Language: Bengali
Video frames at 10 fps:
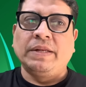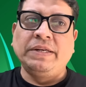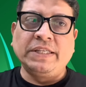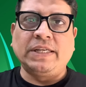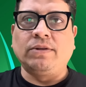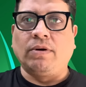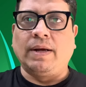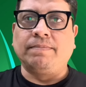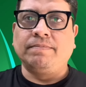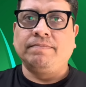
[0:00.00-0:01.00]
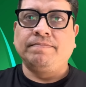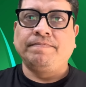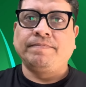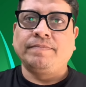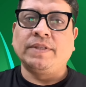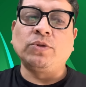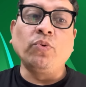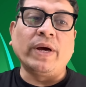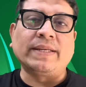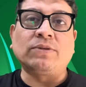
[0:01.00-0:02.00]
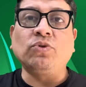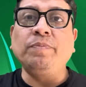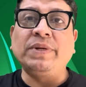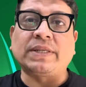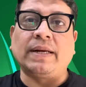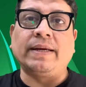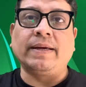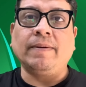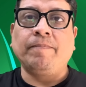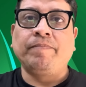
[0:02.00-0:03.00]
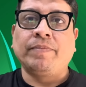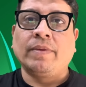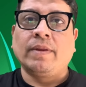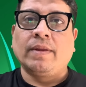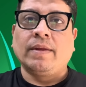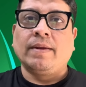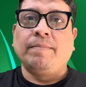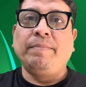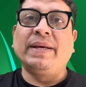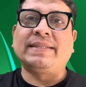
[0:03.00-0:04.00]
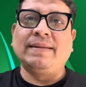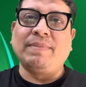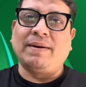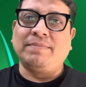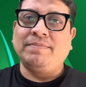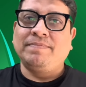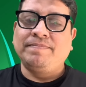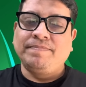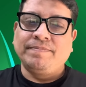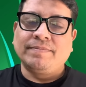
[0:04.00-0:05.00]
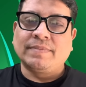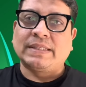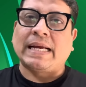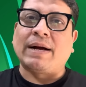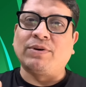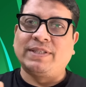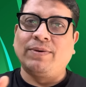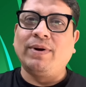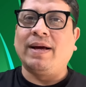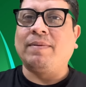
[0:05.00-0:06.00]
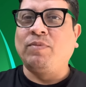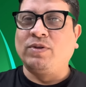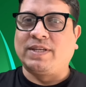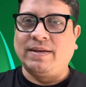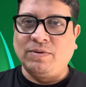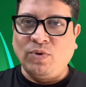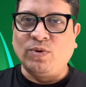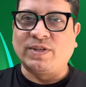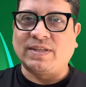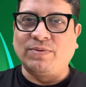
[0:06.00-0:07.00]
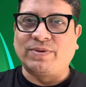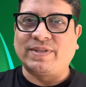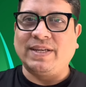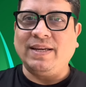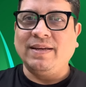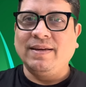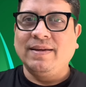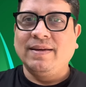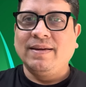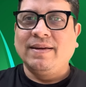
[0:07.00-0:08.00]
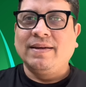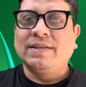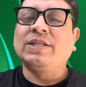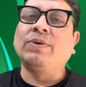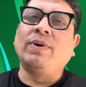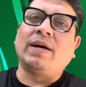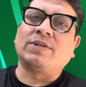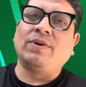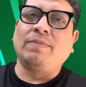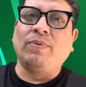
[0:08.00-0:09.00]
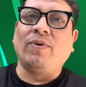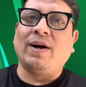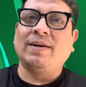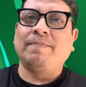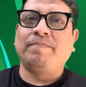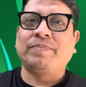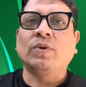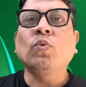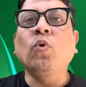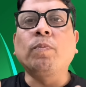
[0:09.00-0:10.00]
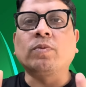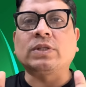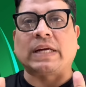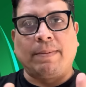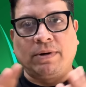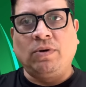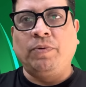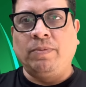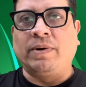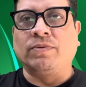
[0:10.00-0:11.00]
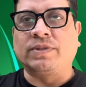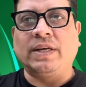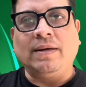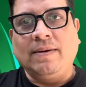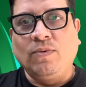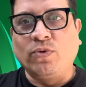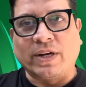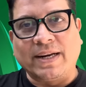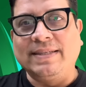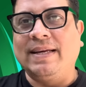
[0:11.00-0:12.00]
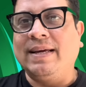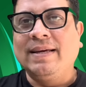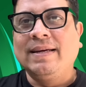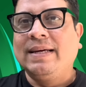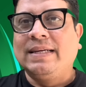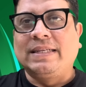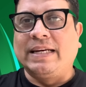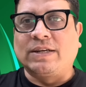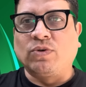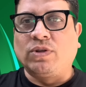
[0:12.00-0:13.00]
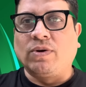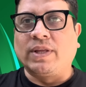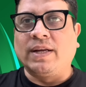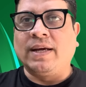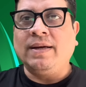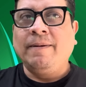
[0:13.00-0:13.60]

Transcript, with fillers: নিশ্চিত হলাম যে দুই হাজার চব্বিশ সালে ম্যাক্সিমাম কাগজ যেগুলা বলছে নলস্তা উঠছে সেগুলো আসলে ভুয়া খুব সামান্য পরিমাণ উঠছে উঠে নাই যে সেটা সত্যি কথা না